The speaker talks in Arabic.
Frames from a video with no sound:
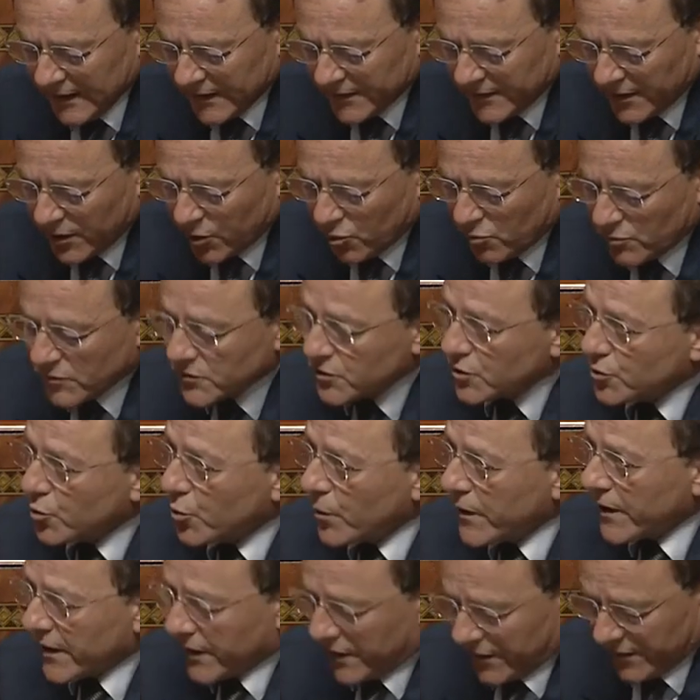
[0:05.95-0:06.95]
تيرم
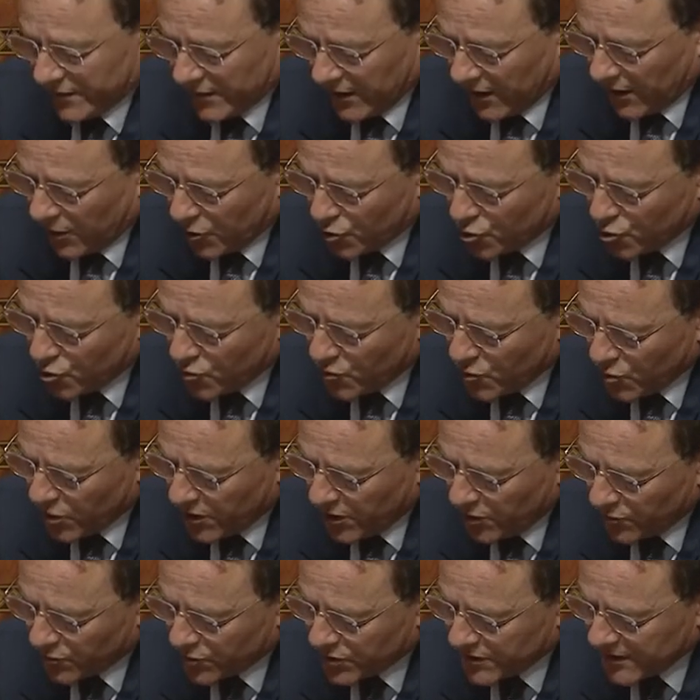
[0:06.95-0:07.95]
لتطوير نقل
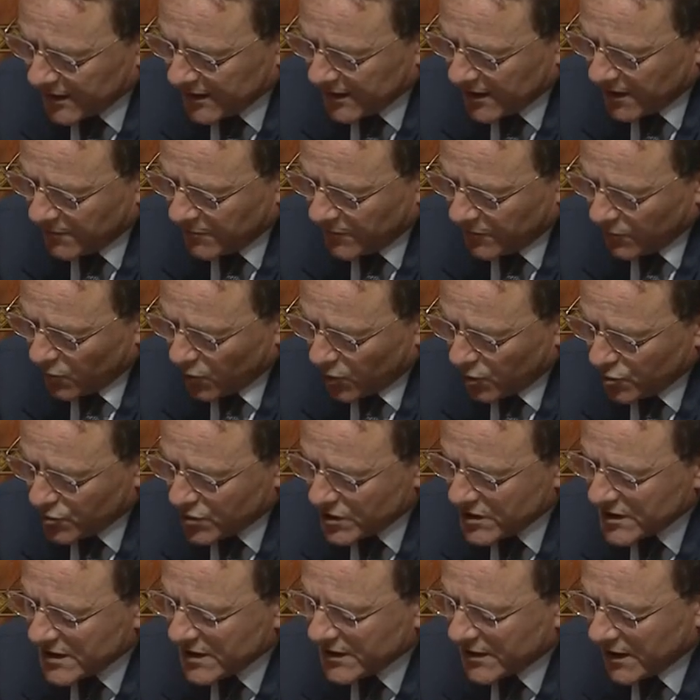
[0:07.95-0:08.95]
شمولي ومستدام
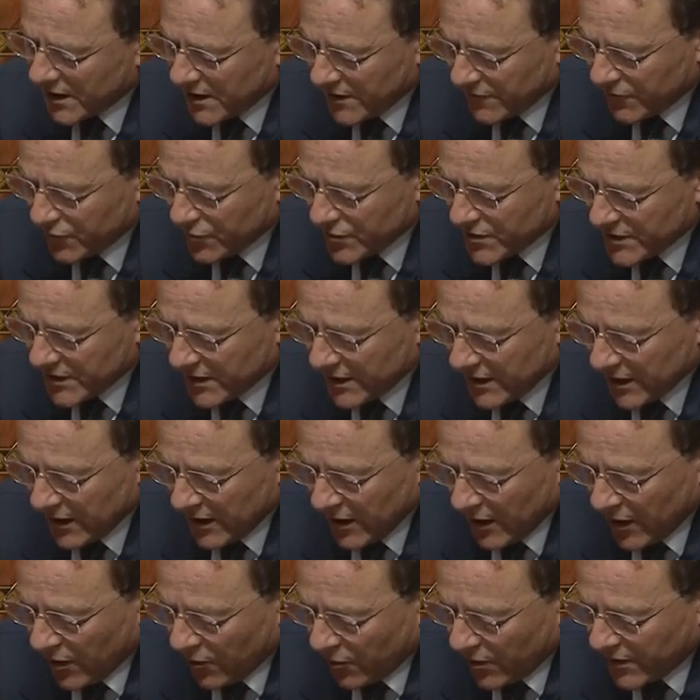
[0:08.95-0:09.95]
ولوجستيك تنافسي
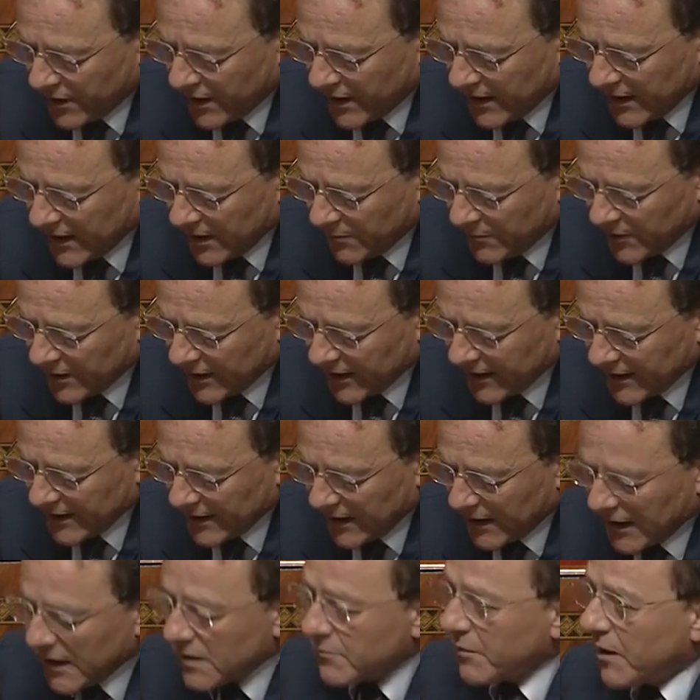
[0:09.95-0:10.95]
وذلك من
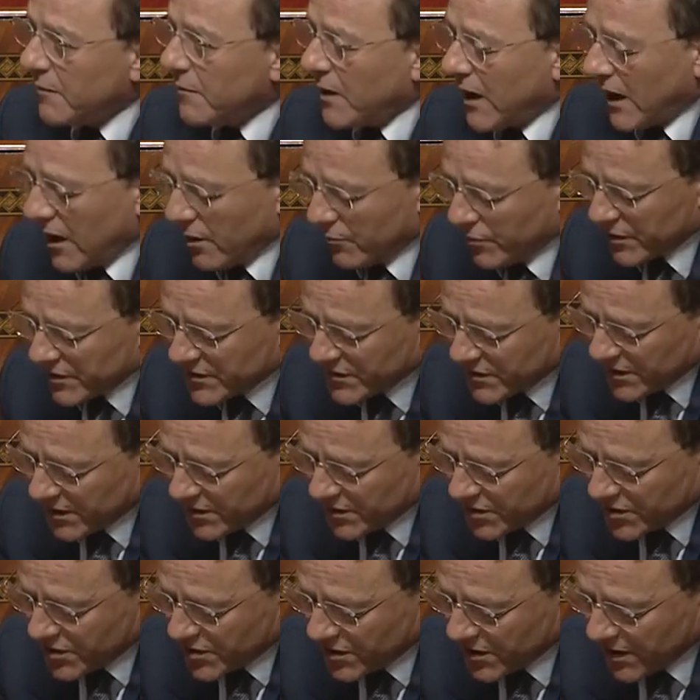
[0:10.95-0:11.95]
خلال اربع محاور
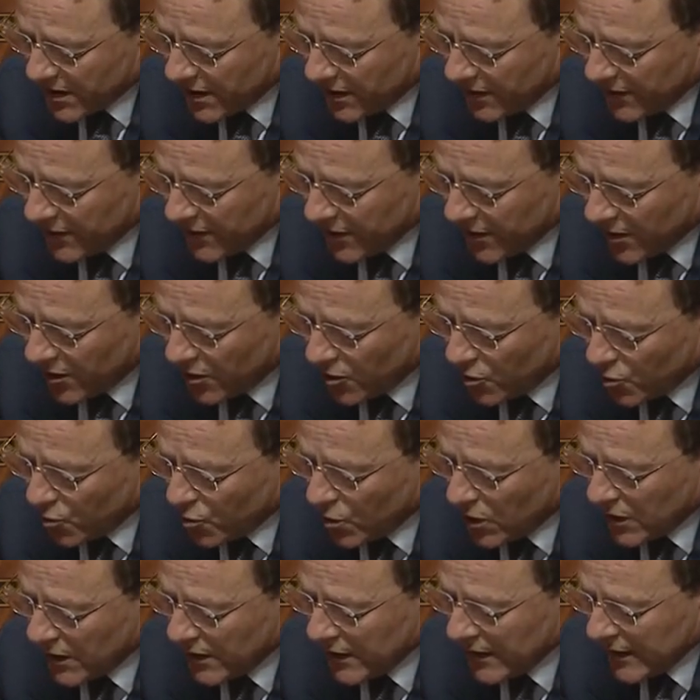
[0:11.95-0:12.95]
استراتيجيه
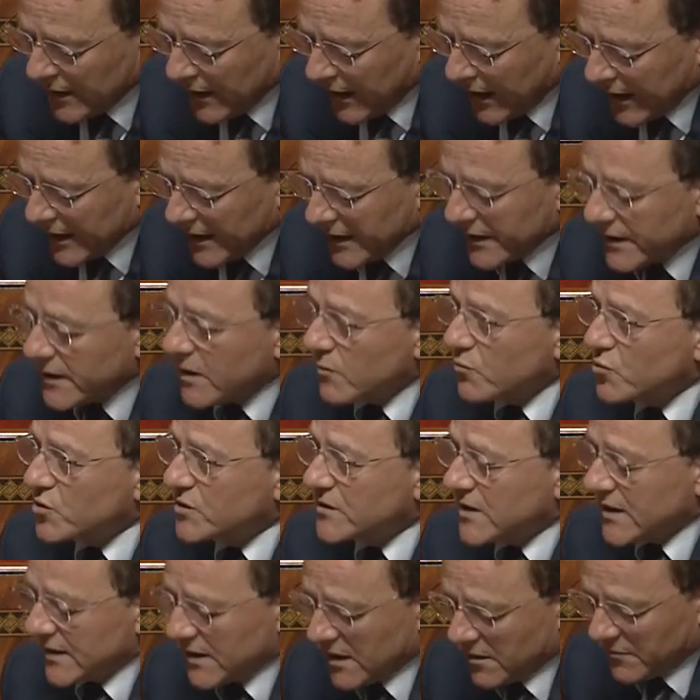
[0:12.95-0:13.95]
الاول حركيه
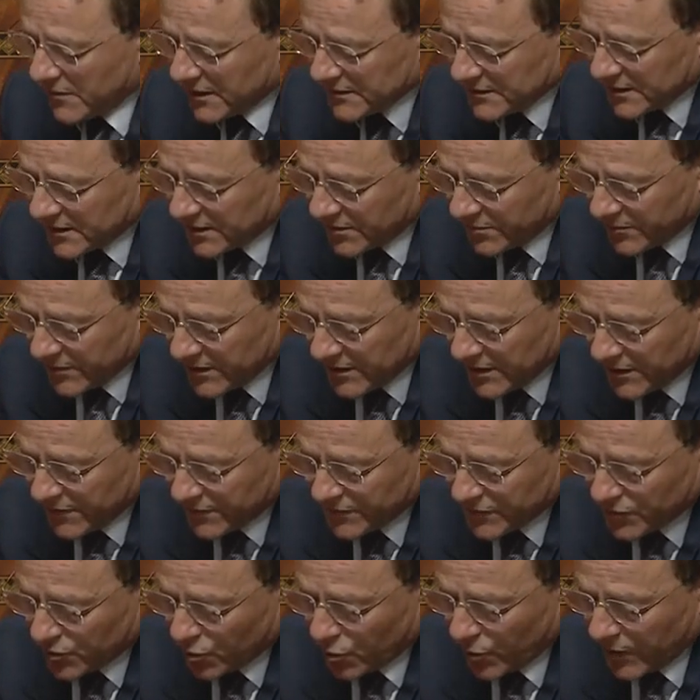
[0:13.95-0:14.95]
مستدامه تتمثل
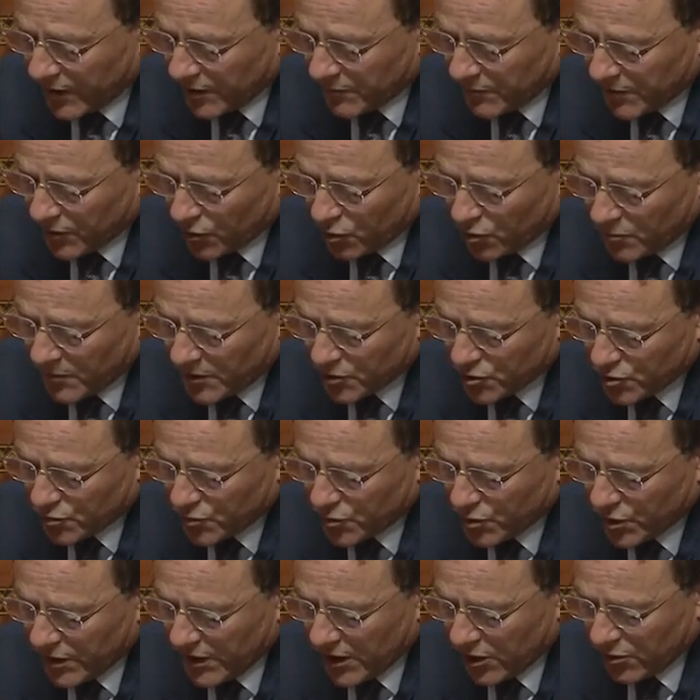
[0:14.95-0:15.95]
في تطوير منظومه
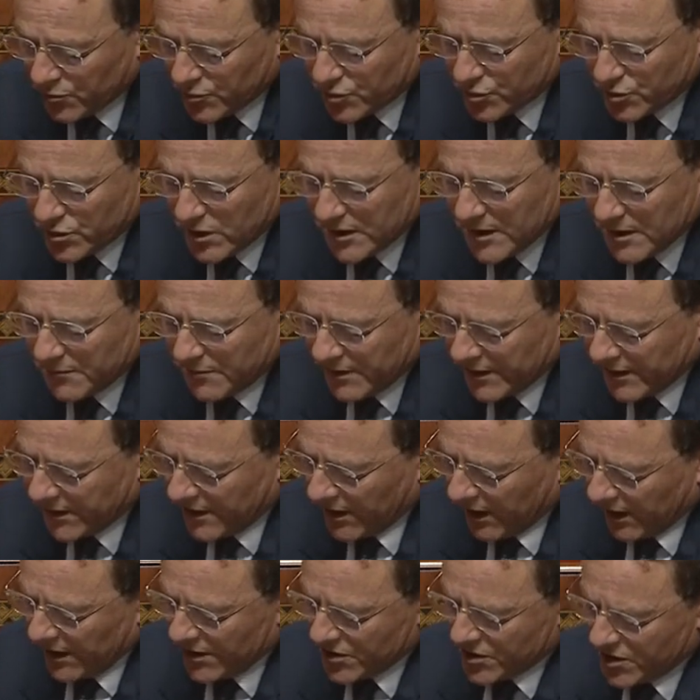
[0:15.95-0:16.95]
شموليه ومستدامه
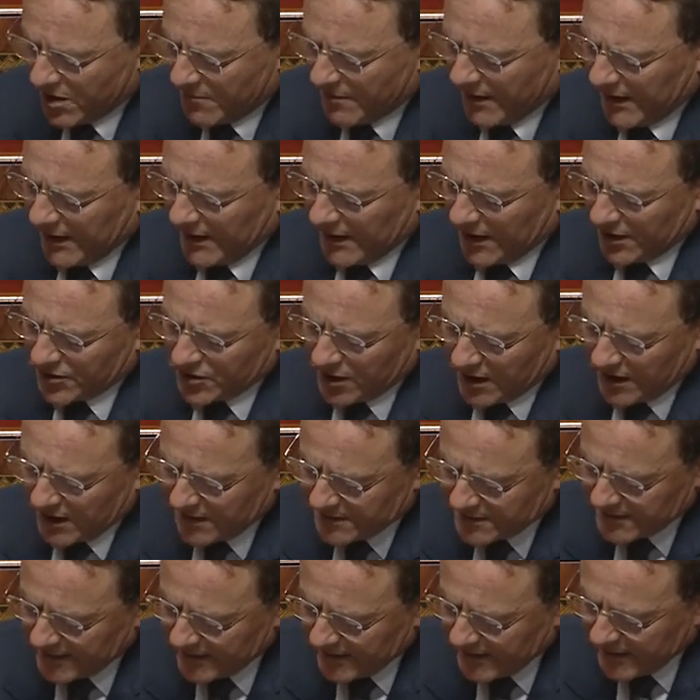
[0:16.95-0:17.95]
للنقل الجماعي
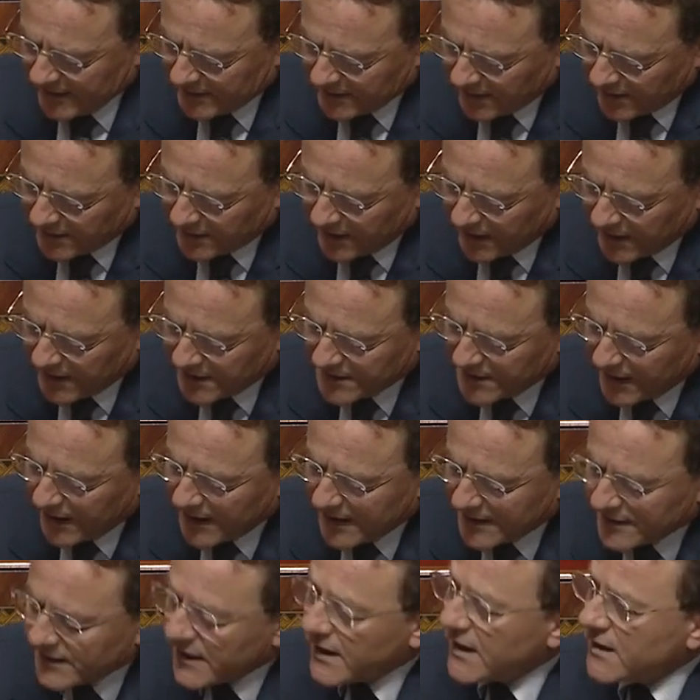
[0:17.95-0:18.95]
للاشخاص ترتكز
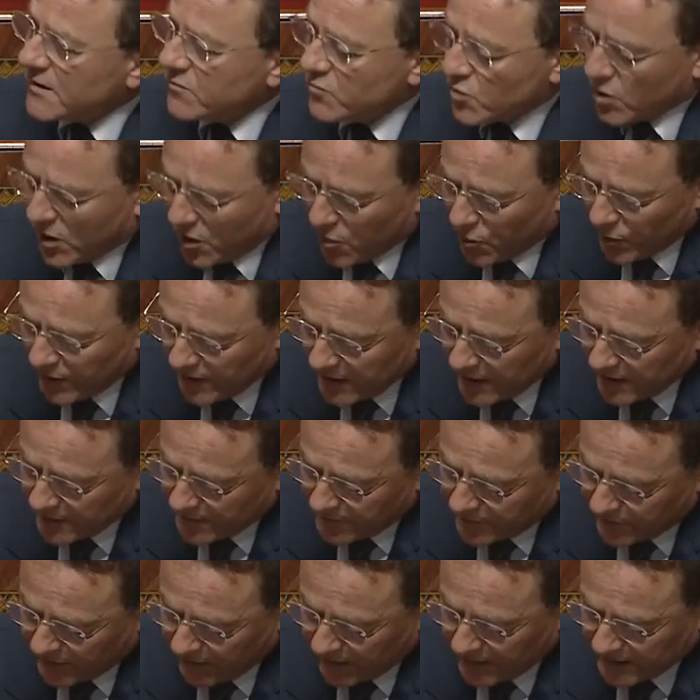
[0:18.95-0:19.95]
على ثلاث
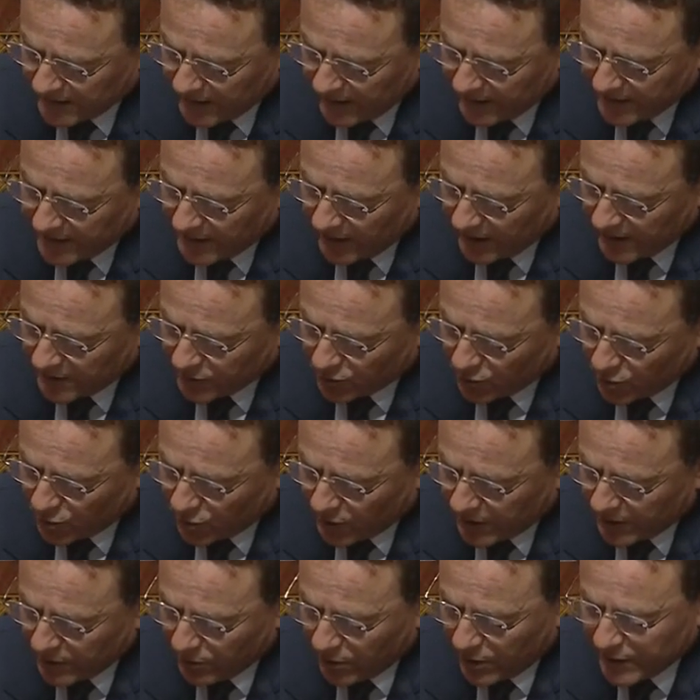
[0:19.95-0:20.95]
مكونات في قطاع النقل
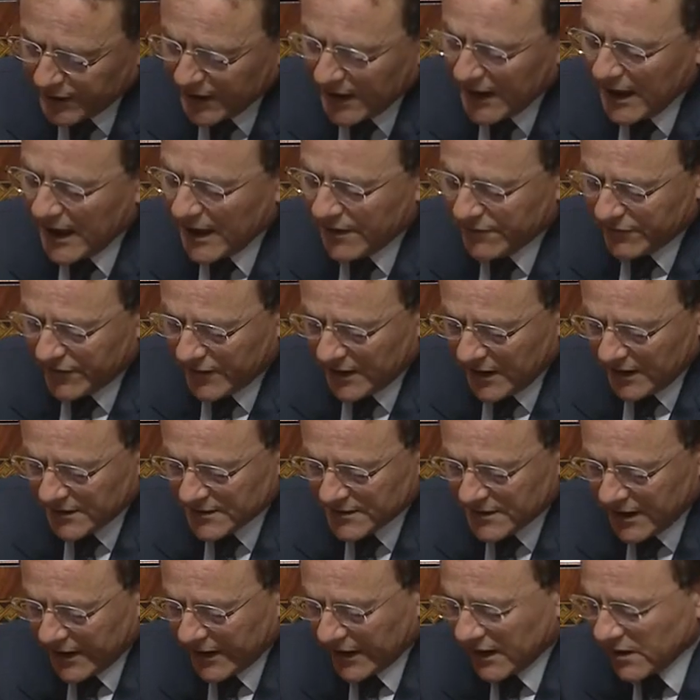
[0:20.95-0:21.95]
الطرقي وهي الحافله
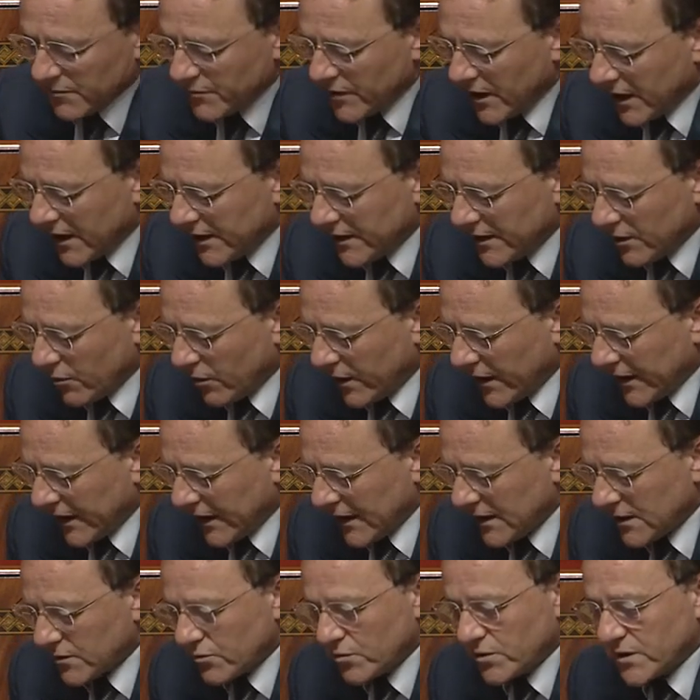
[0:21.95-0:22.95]
السائق المهني
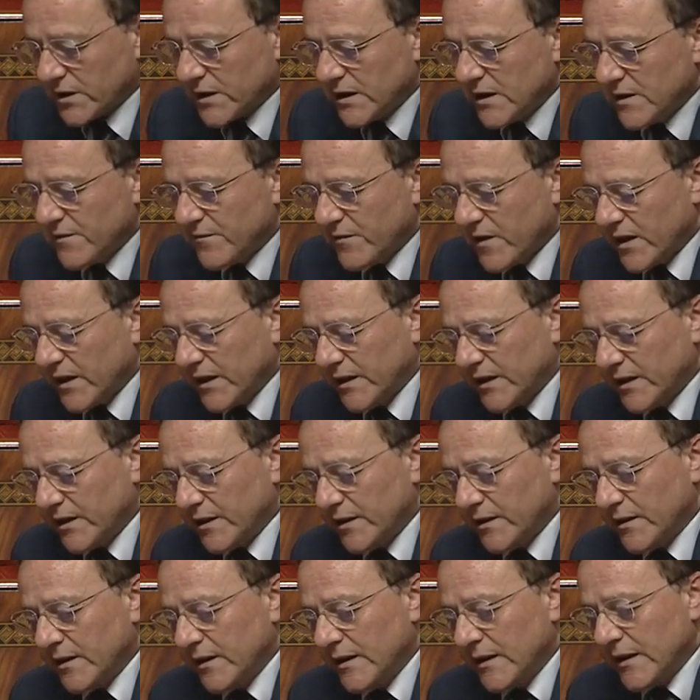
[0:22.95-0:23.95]
وهيكله وتاهيل الفاعلين